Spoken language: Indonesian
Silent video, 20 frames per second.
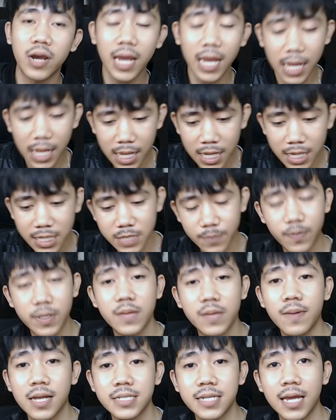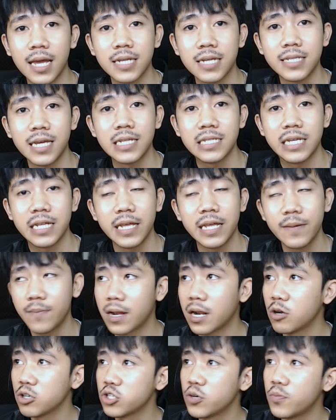Oke, seperti biasa guys ya di sini
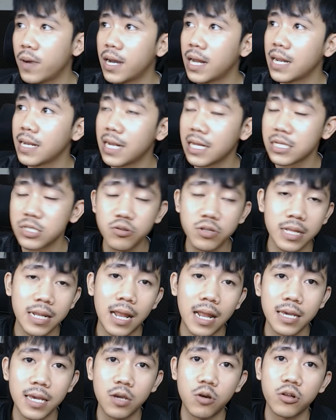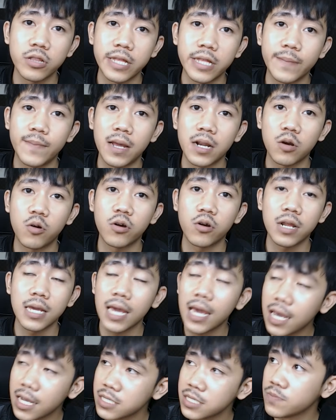Marco coba bakalan lanjutin lagi konten Marco
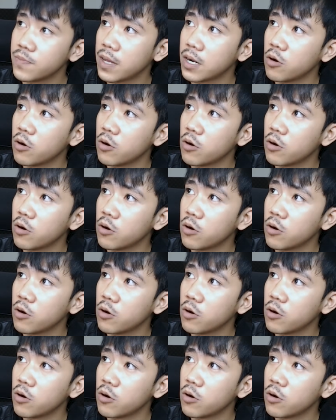Markorek guys.